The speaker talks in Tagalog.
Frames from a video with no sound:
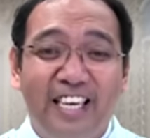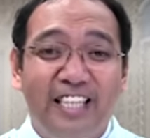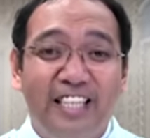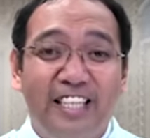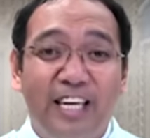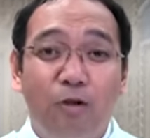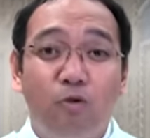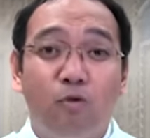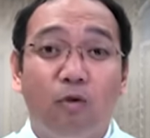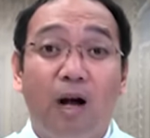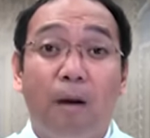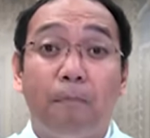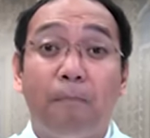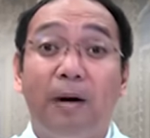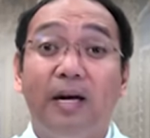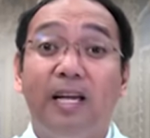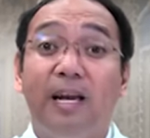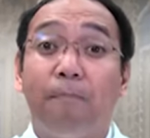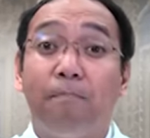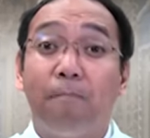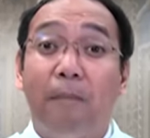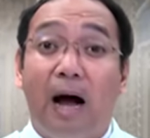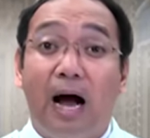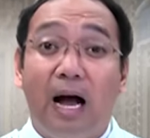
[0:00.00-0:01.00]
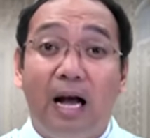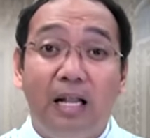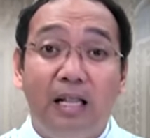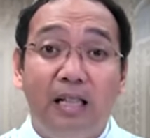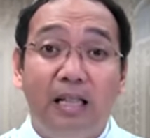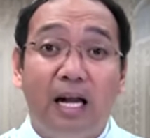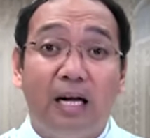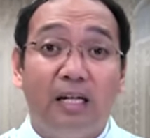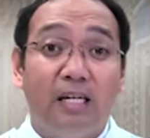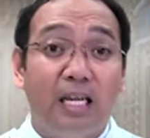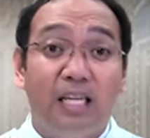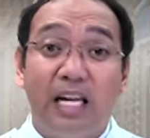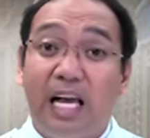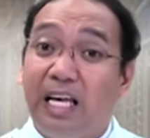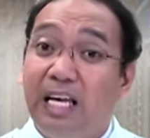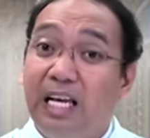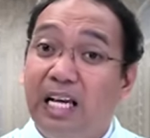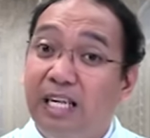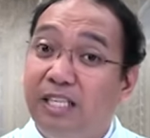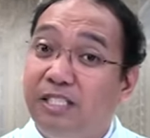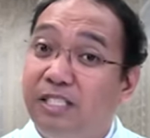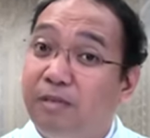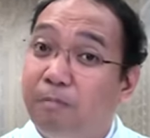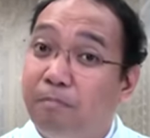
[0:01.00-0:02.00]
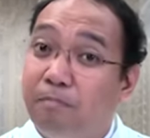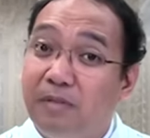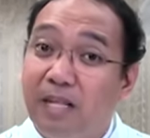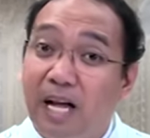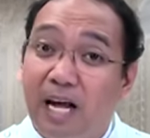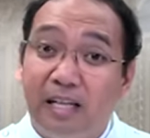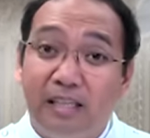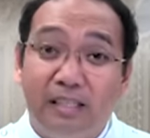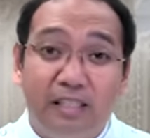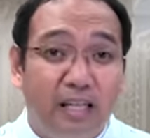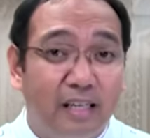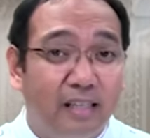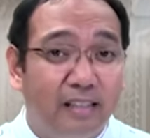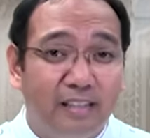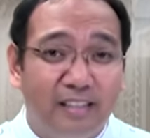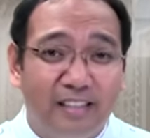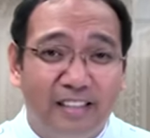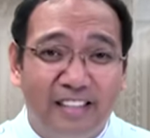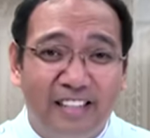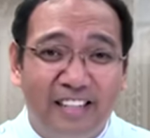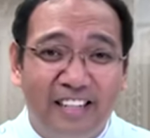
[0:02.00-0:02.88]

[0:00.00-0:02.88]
hindi yung kapayapaan lang na naiisip natin.